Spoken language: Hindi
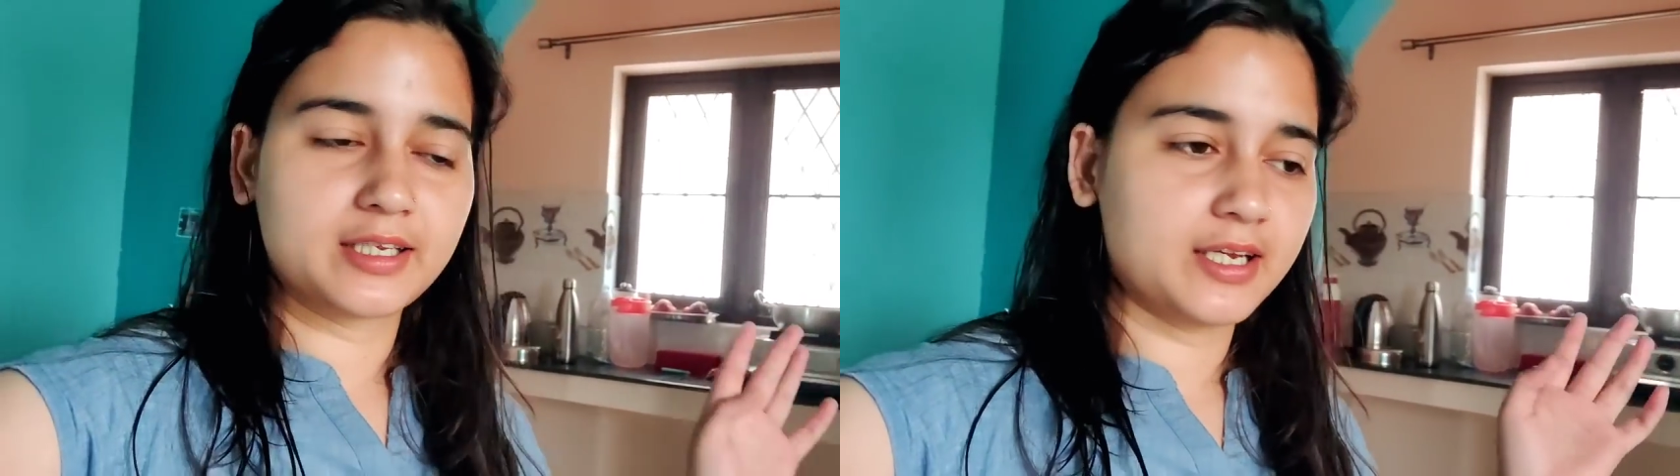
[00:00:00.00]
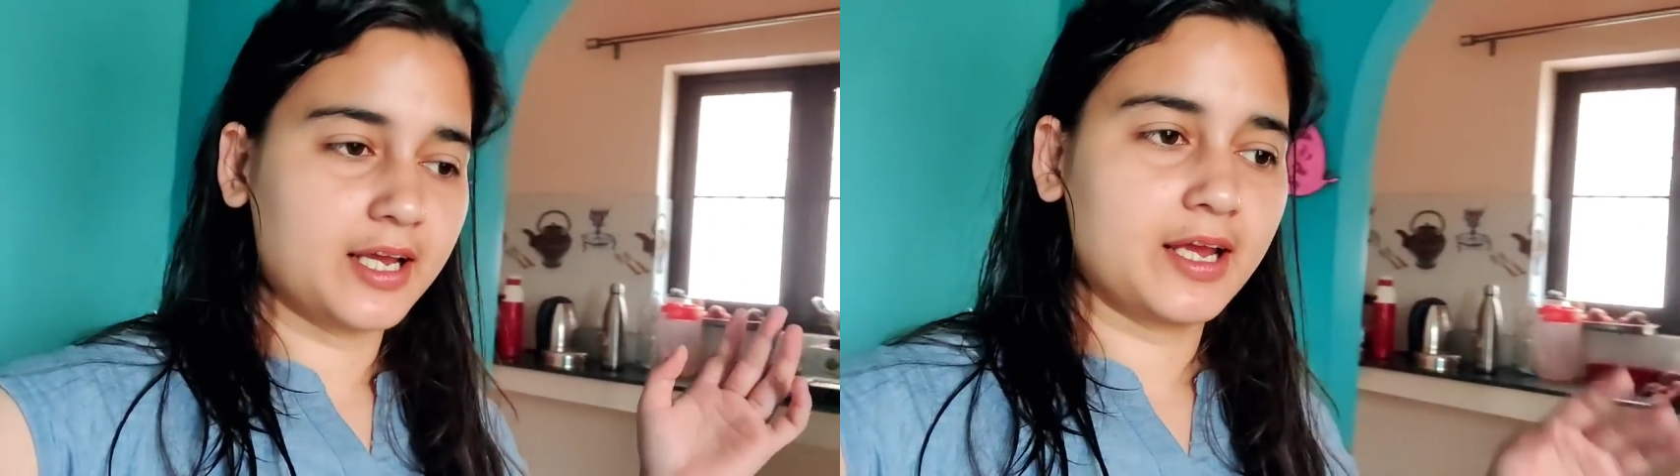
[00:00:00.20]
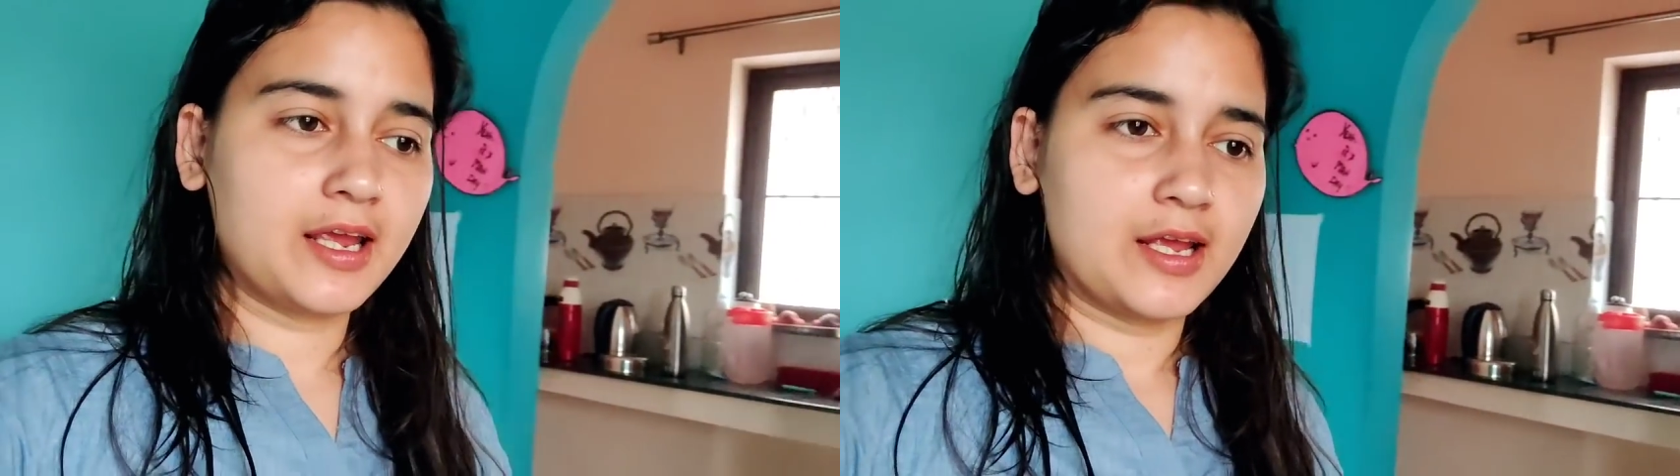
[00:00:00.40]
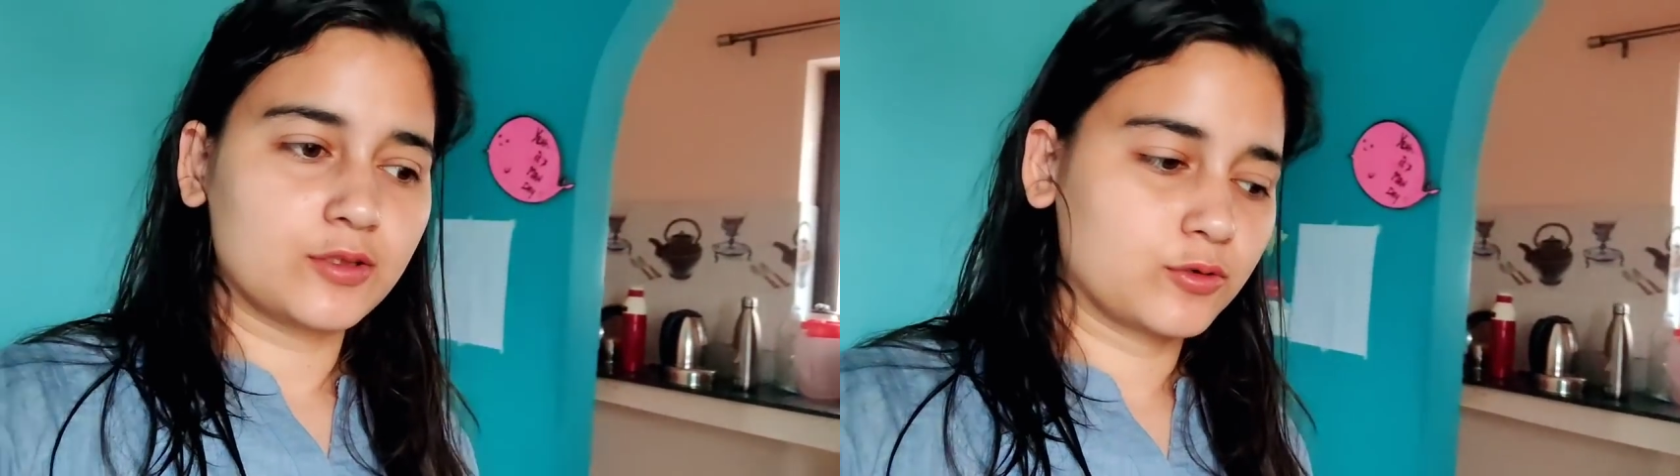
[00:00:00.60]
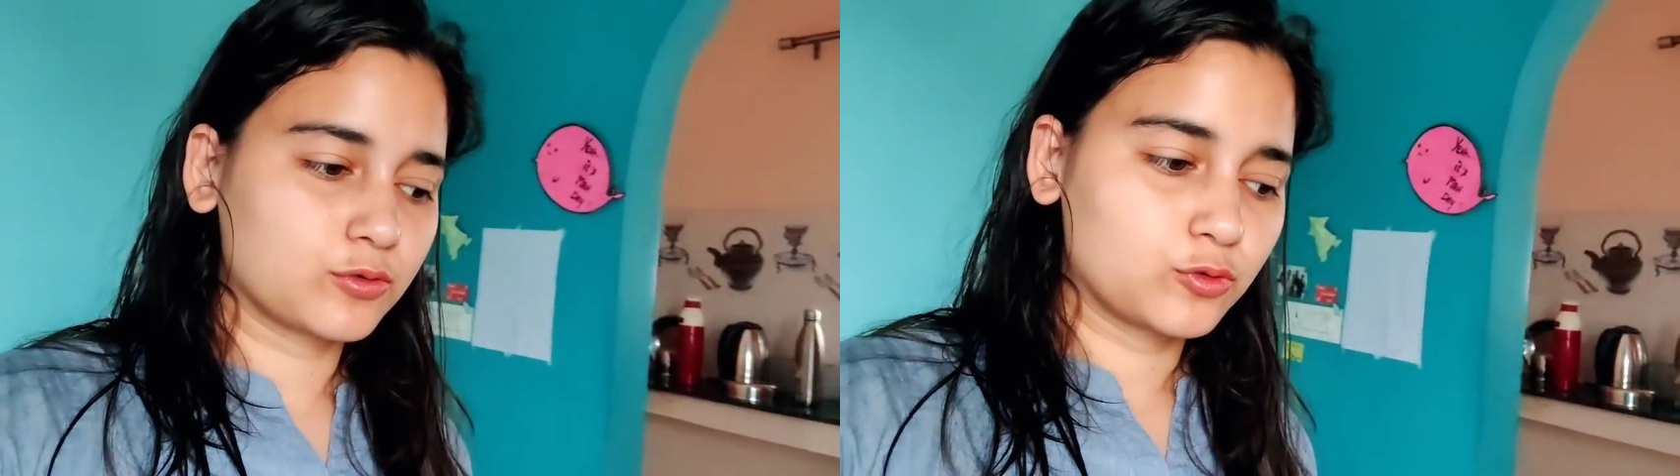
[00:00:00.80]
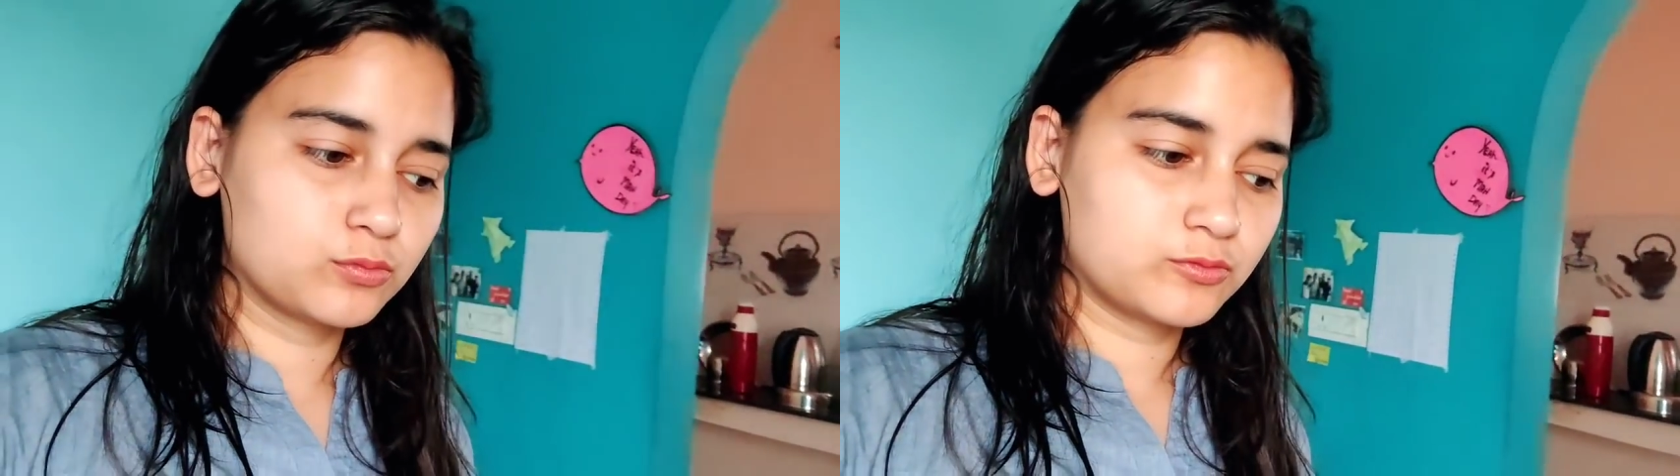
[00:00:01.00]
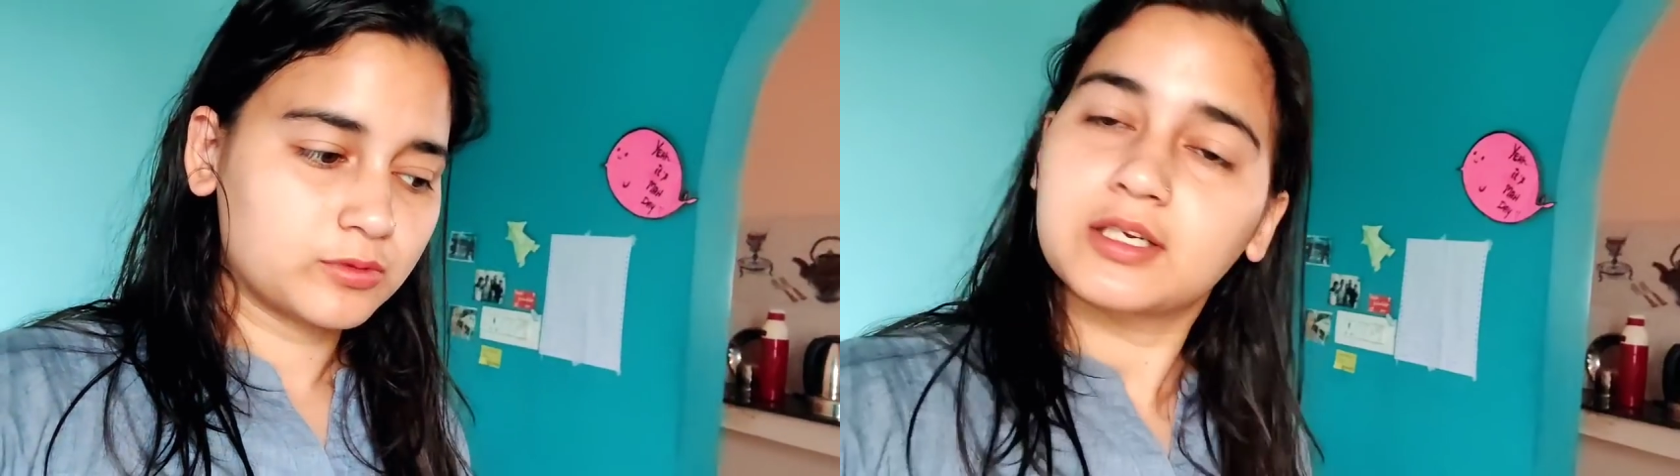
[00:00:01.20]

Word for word: रही है तो रूम